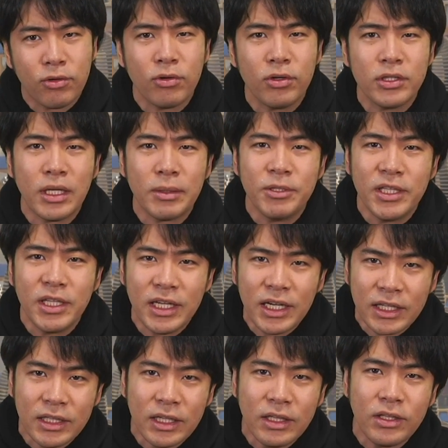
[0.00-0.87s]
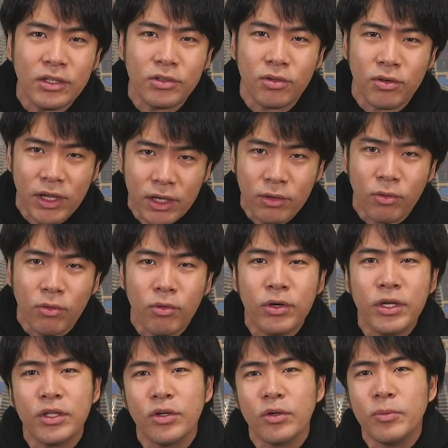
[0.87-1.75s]
ホグ多分苦手っていう人結構
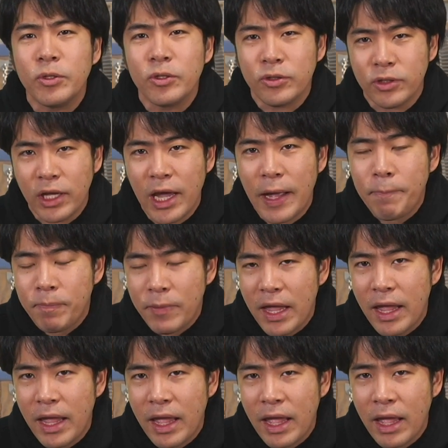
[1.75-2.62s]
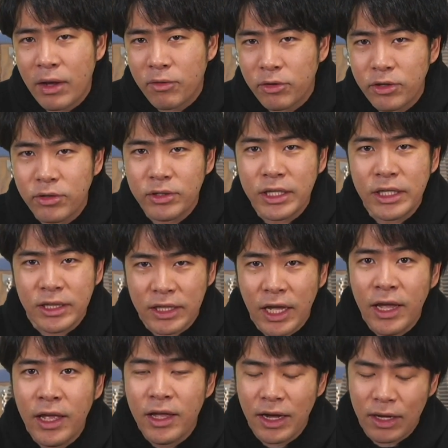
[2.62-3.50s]
多いと思うので、これを機に
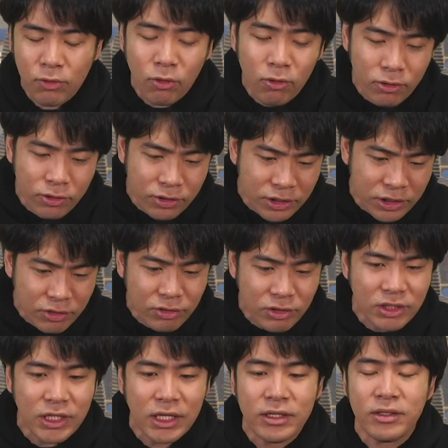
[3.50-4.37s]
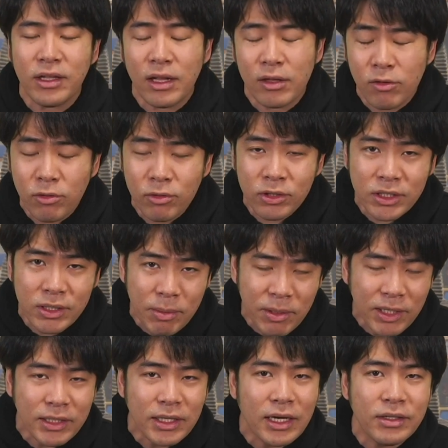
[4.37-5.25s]
ね、あ、こういう糸口があるんだ、こういう攻
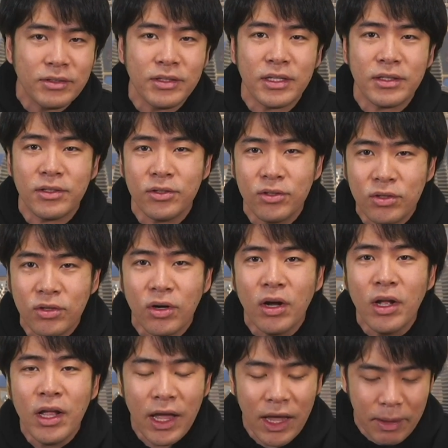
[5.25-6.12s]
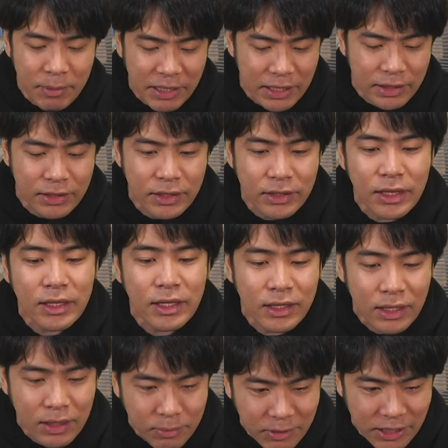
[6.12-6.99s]
め方があるんだっていうのを、学んでいた
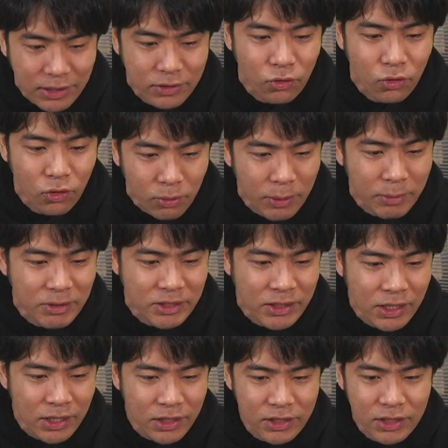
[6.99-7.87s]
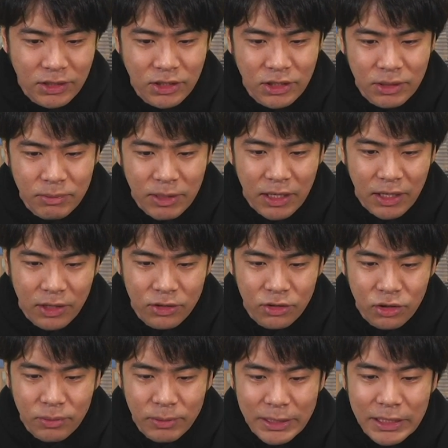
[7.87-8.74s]
だければなと思います。北下今、
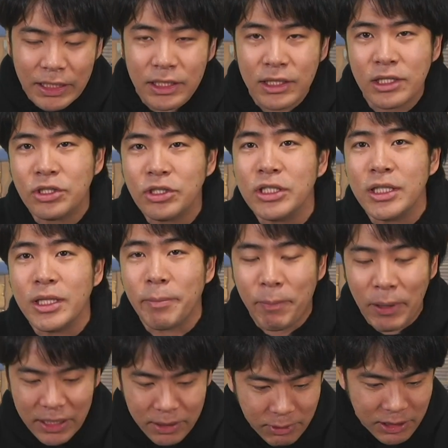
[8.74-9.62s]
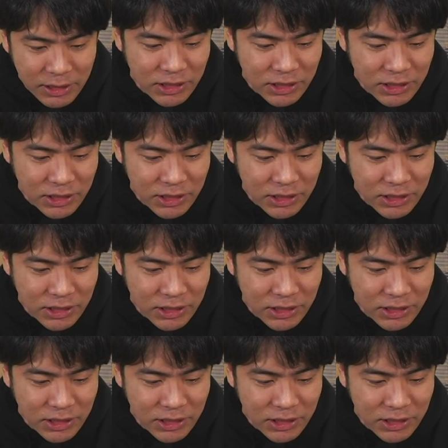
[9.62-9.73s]
グローバル70位でバキバ